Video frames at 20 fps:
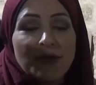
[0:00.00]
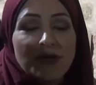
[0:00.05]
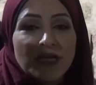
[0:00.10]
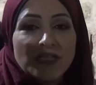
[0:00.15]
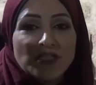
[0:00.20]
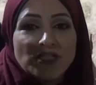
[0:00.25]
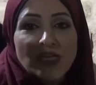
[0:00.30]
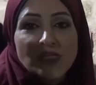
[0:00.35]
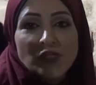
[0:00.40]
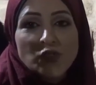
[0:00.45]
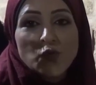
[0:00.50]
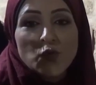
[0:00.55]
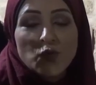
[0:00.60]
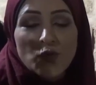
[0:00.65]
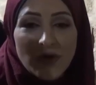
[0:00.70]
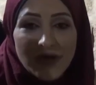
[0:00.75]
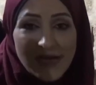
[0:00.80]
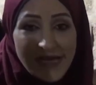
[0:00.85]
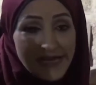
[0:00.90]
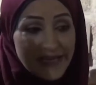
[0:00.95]
مهرجان سوق
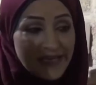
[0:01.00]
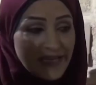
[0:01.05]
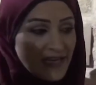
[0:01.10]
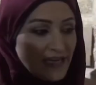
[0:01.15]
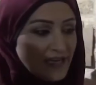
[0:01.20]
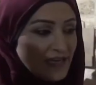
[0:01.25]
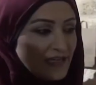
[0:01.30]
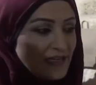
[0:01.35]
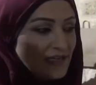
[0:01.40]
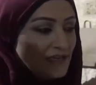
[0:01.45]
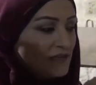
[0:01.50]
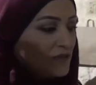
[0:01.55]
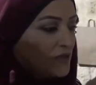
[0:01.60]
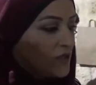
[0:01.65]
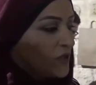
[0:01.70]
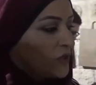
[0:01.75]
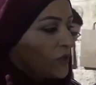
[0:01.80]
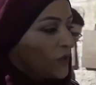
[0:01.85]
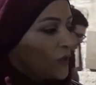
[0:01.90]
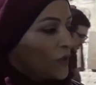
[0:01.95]
وحكاية
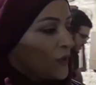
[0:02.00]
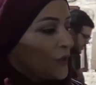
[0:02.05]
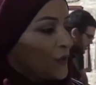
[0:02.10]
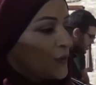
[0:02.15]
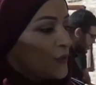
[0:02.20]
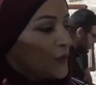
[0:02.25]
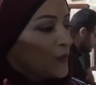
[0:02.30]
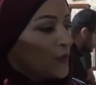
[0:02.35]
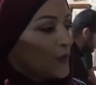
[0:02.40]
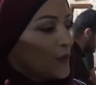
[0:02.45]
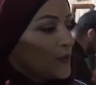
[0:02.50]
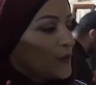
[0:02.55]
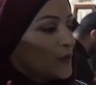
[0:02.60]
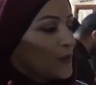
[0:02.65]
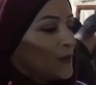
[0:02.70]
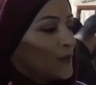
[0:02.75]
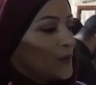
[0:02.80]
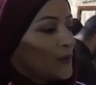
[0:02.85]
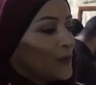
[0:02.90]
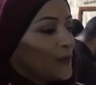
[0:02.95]

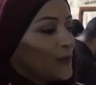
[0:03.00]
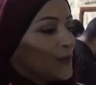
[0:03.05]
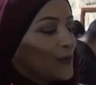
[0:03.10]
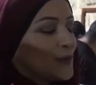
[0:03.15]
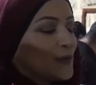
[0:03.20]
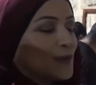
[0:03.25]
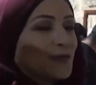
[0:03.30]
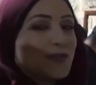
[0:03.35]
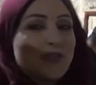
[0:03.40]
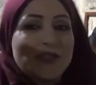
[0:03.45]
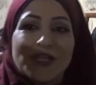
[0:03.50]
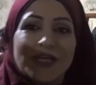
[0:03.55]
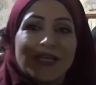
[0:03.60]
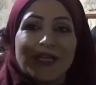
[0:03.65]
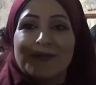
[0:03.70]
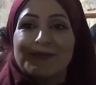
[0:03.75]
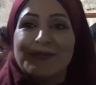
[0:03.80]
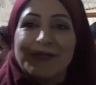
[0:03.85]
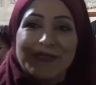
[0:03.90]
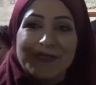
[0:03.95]
و وان شاء
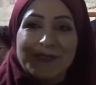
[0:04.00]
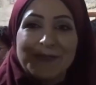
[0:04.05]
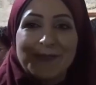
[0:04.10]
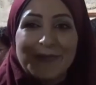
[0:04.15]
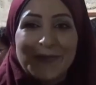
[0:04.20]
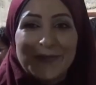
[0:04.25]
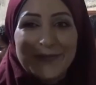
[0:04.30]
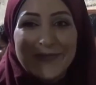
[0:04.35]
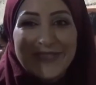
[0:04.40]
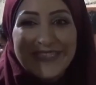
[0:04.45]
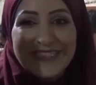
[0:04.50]
الله بيعجبكم